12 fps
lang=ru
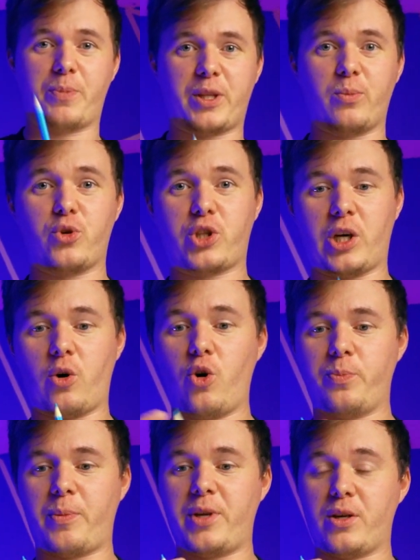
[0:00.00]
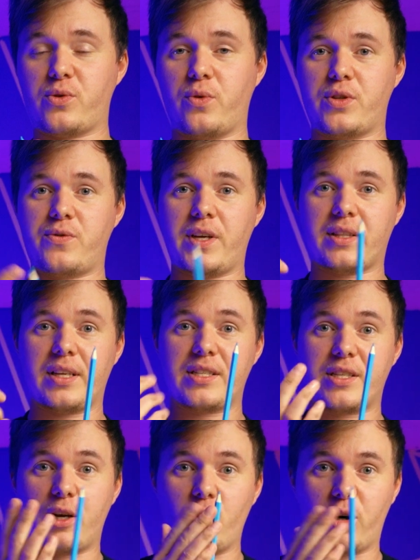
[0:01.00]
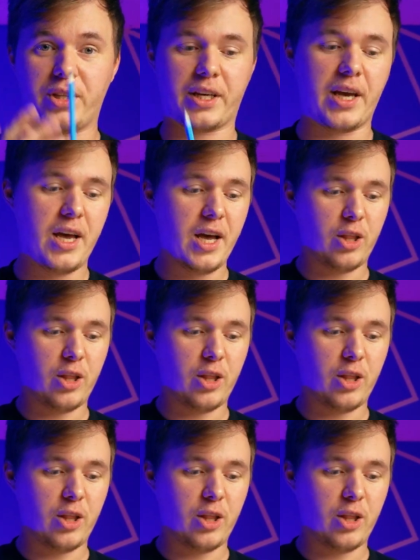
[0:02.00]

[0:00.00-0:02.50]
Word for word: потому что он поменял свой цвет на зеленый.